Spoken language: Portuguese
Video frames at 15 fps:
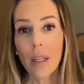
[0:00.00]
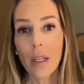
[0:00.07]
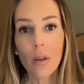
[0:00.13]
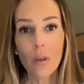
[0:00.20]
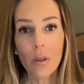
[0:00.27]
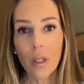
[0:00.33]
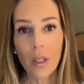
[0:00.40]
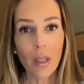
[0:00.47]

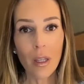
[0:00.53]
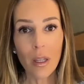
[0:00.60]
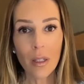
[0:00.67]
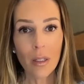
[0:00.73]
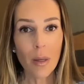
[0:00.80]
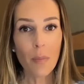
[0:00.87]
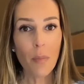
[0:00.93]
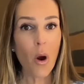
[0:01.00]
aquilo
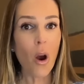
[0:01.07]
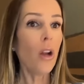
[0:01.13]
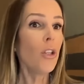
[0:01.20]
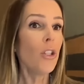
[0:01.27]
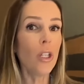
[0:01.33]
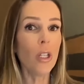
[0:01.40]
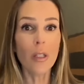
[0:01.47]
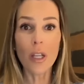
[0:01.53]
que, que
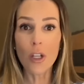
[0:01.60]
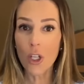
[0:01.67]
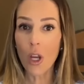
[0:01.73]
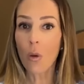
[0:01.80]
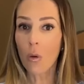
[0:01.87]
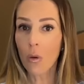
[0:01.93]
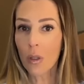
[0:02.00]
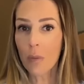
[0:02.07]
pode
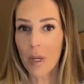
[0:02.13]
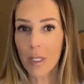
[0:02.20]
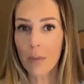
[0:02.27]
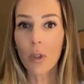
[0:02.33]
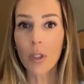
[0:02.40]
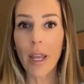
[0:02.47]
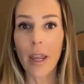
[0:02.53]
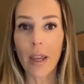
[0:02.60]
deixar o look mais
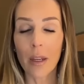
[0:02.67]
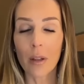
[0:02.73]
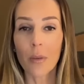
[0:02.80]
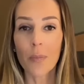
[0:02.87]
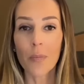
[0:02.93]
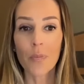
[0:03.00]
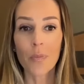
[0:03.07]
moderno,